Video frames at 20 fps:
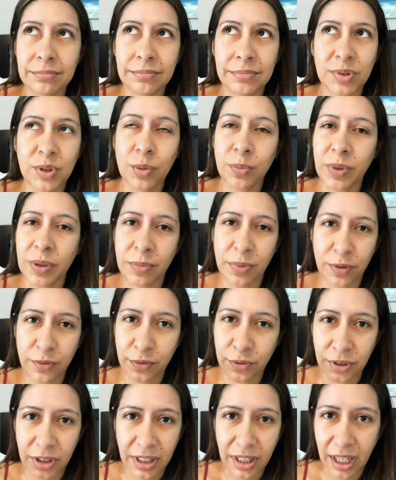super
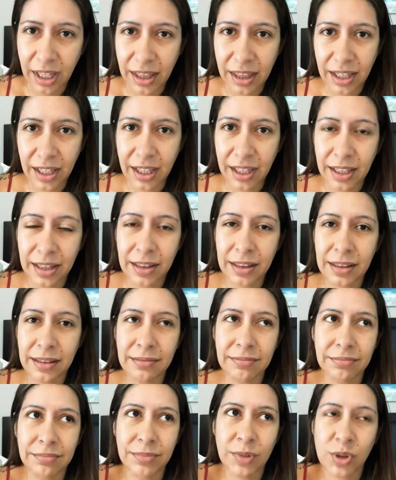profundidad de
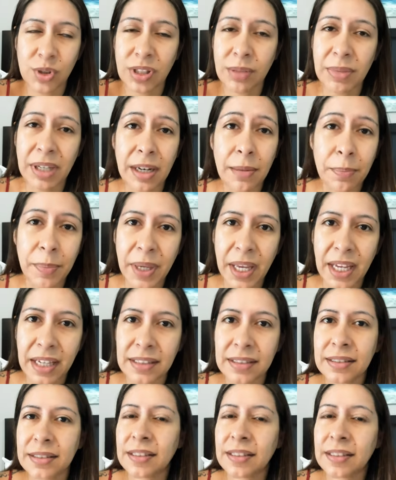12.000 pies,